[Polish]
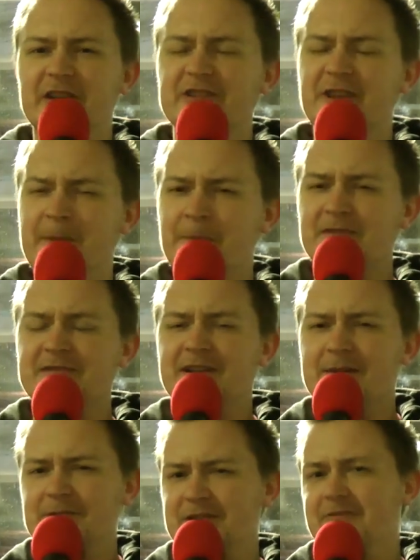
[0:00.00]
gdzie
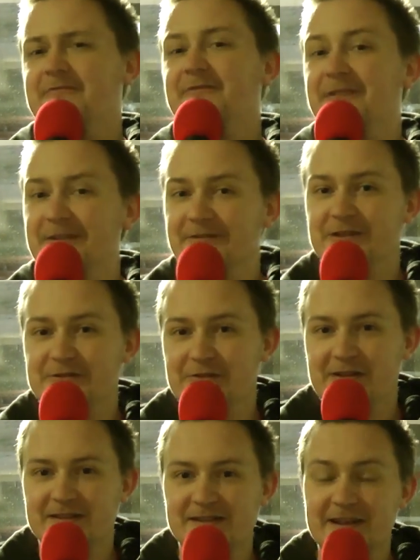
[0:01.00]
postaramy się wyrwać
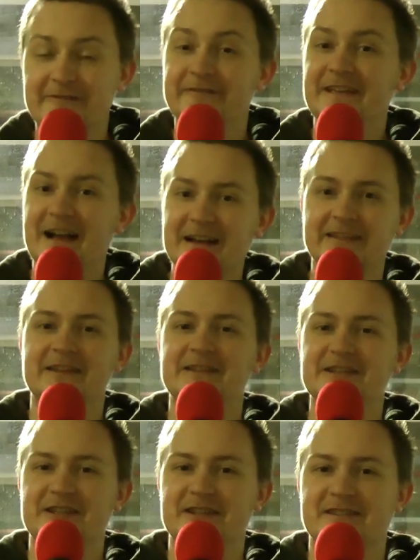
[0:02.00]
okazję w jak
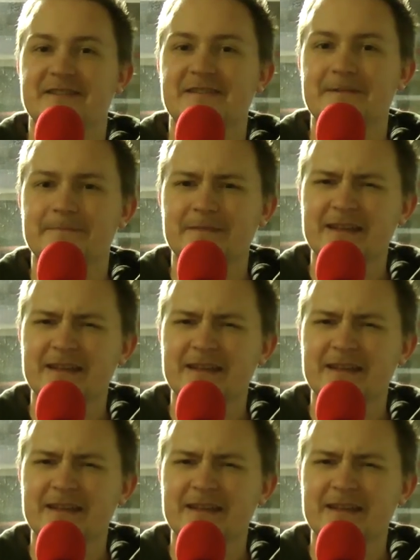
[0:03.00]
najniższej cenie.